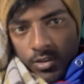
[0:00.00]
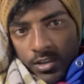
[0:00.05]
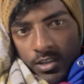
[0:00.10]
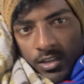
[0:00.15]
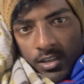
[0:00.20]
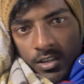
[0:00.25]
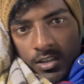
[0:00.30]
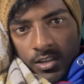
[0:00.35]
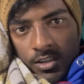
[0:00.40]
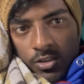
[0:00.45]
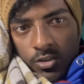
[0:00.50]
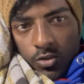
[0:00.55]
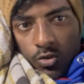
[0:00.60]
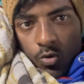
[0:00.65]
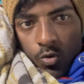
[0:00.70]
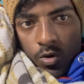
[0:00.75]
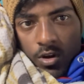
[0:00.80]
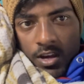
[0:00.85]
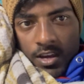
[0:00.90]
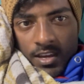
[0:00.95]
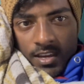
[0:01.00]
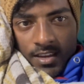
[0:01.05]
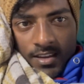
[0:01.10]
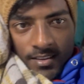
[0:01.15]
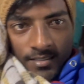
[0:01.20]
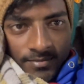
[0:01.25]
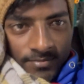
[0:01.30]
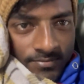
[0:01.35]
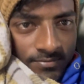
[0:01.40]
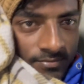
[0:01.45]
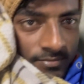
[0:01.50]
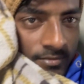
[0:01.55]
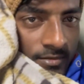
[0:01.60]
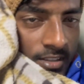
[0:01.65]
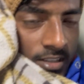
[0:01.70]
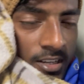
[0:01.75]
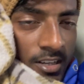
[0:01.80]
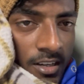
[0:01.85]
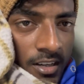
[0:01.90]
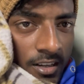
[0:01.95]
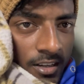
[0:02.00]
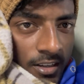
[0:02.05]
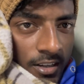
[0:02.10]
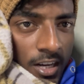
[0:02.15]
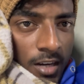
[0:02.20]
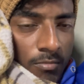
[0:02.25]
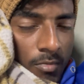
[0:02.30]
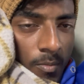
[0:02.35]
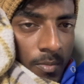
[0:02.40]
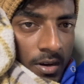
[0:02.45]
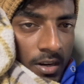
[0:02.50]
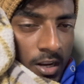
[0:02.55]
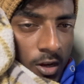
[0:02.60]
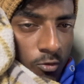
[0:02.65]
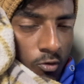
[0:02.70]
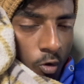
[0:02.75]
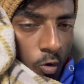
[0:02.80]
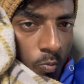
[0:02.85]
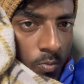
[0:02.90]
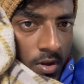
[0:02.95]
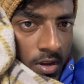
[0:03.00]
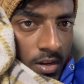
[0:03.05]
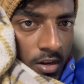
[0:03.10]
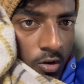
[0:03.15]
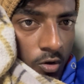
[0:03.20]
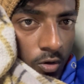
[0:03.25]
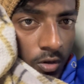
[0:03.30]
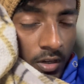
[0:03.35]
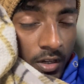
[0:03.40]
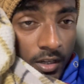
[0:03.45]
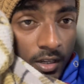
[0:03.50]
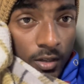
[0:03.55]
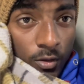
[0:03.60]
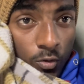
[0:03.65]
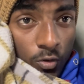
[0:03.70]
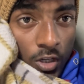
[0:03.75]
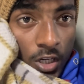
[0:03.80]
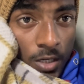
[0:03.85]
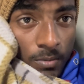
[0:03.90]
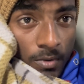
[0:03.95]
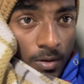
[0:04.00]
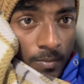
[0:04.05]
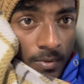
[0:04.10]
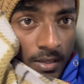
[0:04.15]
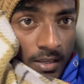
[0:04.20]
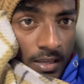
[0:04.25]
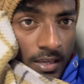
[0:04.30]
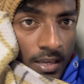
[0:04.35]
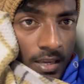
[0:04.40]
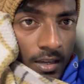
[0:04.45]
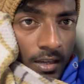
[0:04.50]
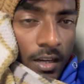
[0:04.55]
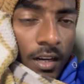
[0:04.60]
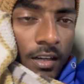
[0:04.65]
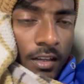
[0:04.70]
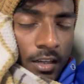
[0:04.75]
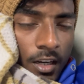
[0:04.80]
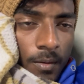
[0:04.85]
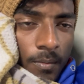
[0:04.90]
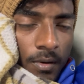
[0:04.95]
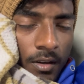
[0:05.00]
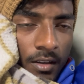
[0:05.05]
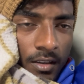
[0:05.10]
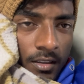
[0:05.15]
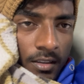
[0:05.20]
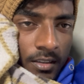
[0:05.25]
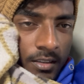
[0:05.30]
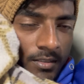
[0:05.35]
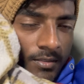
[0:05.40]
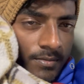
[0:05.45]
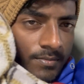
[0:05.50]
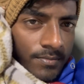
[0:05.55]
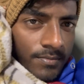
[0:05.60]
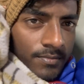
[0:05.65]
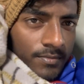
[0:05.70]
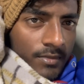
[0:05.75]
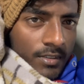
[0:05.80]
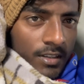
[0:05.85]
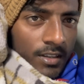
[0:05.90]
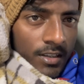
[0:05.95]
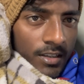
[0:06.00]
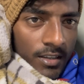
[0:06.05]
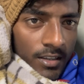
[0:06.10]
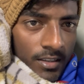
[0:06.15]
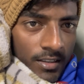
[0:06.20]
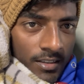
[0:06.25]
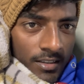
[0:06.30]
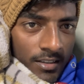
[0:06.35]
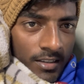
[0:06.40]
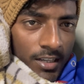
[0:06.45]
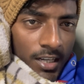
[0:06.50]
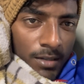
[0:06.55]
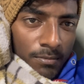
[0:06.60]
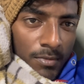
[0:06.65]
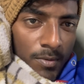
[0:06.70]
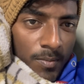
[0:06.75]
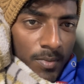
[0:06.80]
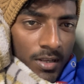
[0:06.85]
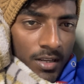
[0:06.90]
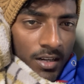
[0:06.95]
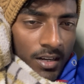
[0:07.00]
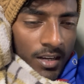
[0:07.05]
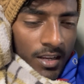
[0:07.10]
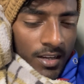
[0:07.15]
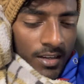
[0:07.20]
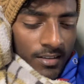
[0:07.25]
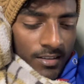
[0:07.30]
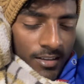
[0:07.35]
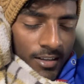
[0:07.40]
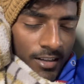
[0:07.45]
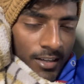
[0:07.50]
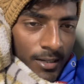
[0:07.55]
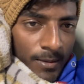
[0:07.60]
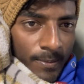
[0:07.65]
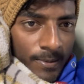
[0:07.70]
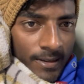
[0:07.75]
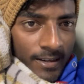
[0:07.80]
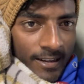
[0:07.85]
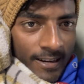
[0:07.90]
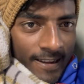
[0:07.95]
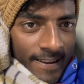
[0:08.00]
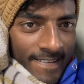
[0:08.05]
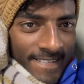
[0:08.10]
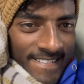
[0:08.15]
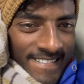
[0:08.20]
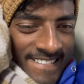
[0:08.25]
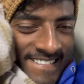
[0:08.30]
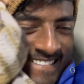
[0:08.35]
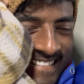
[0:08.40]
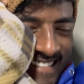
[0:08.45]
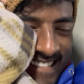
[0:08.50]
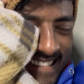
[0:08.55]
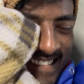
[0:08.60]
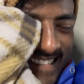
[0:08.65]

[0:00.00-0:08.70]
हैं सो गए हैं ट्रेन में बैठा हुआ हूँ मैं और ट्रेन खुलने में अभी एक घंटा बाकी है गर्मी भी लग रहा है ठंड भी लग रहा है